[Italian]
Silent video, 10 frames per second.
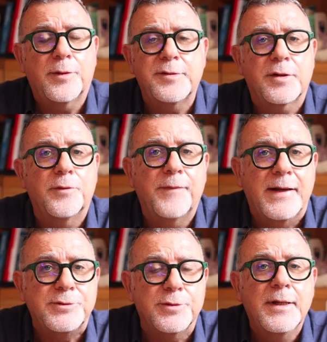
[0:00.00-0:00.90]
Queste
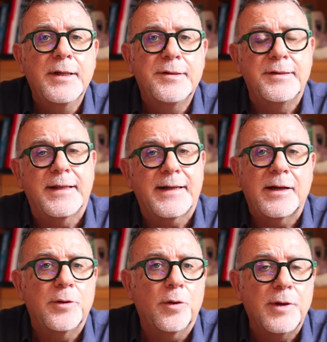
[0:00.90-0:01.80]
convention si
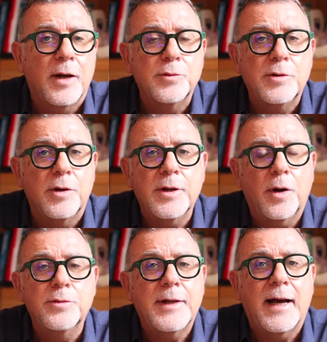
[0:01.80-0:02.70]
terranno una a luglio
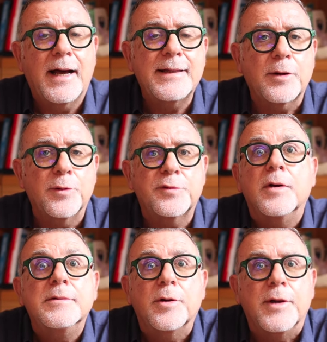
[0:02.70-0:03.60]
o una ad agosto,
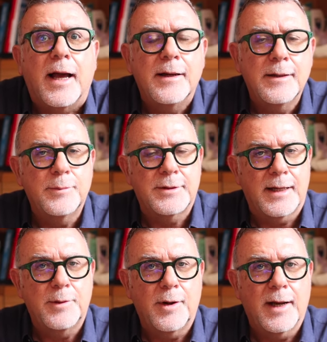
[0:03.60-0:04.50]
in teoria
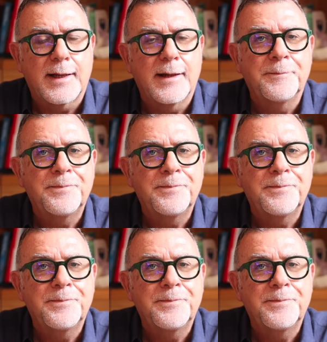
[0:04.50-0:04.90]
potrebbero anche